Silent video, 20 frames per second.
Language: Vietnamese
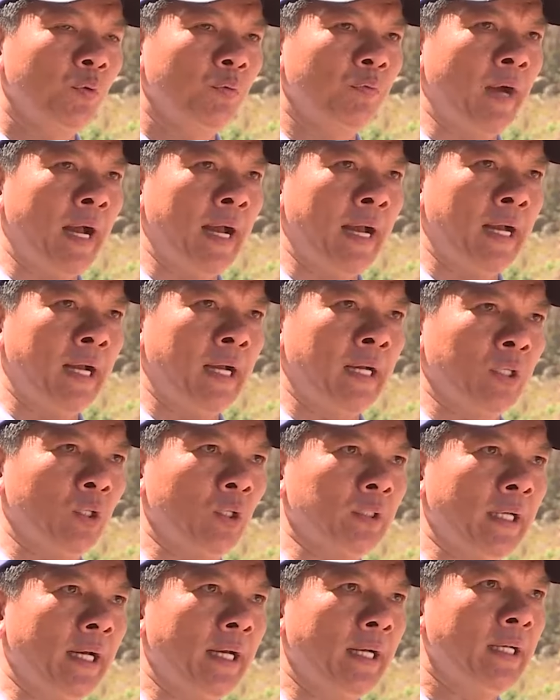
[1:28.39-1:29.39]
và
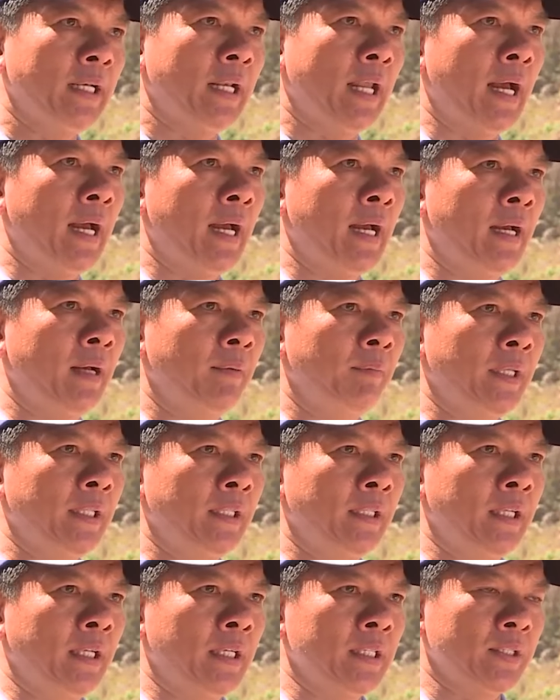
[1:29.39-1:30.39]
có thể là
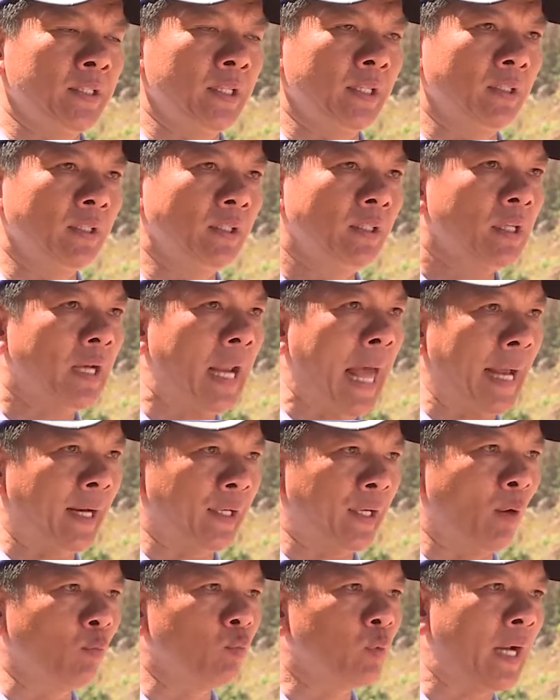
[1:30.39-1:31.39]
mình ờ, xịt nước
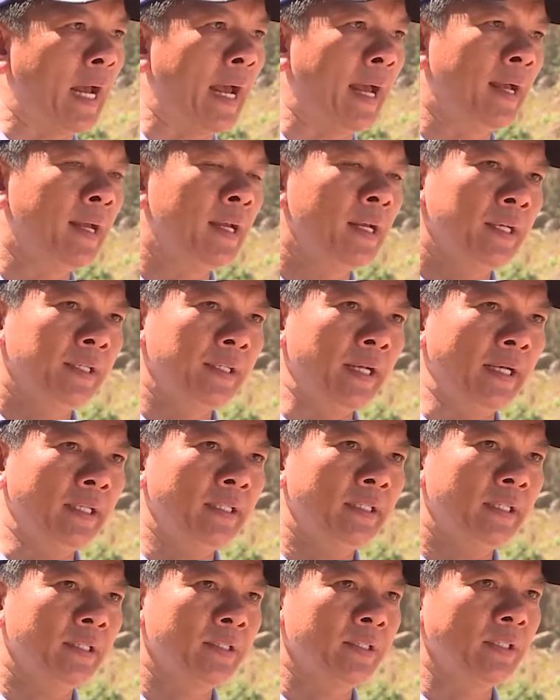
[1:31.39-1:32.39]
lan rộng ra
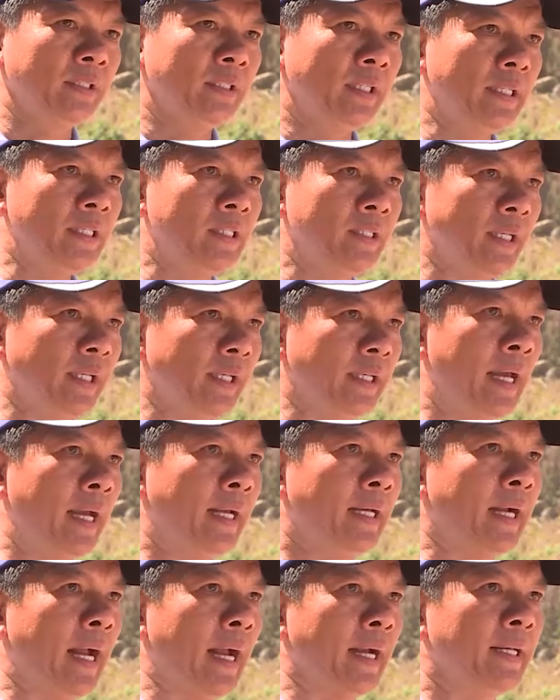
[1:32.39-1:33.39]
để xử lý triệt
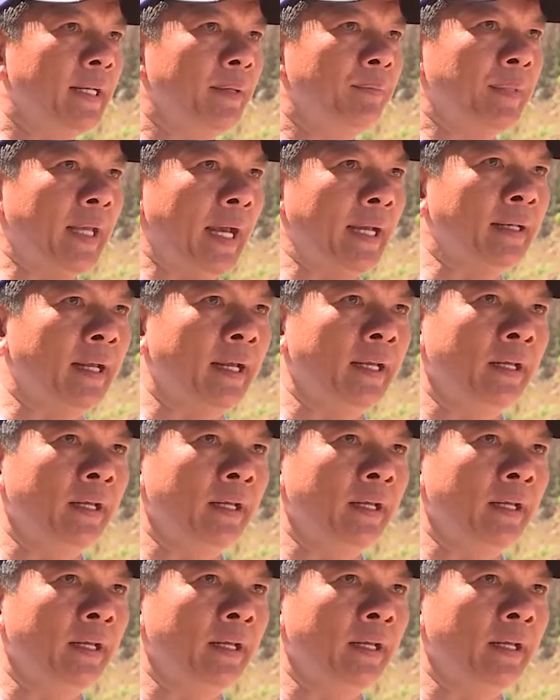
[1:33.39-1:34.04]
để các cái điểm cháy